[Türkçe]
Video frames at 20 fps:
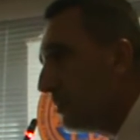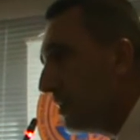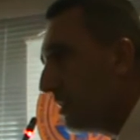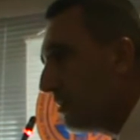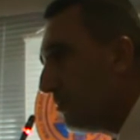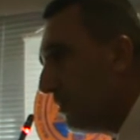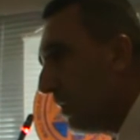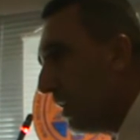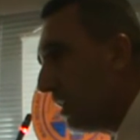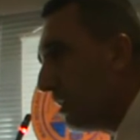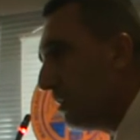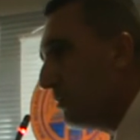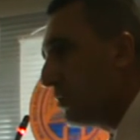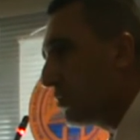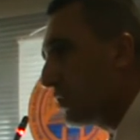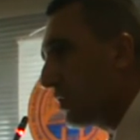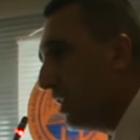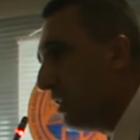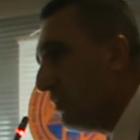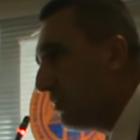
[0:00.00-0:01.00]
bin mali
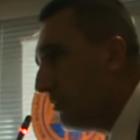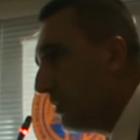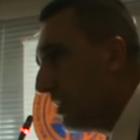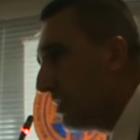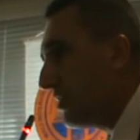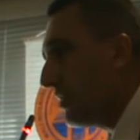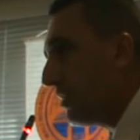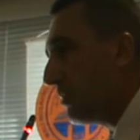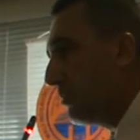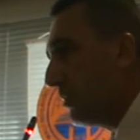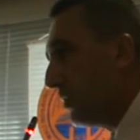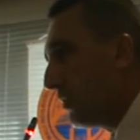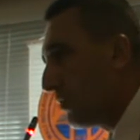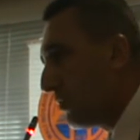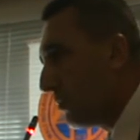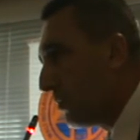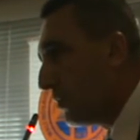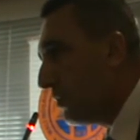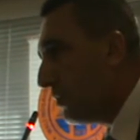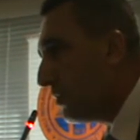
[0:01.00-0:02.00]
müşavir meslek
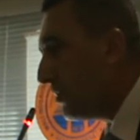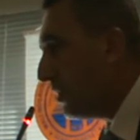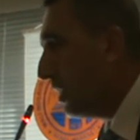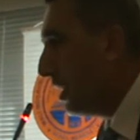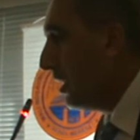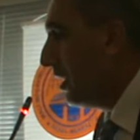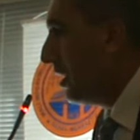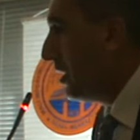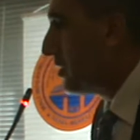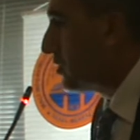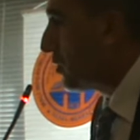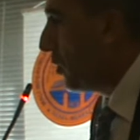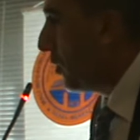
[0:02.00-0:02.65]
mensubuyuz. İşte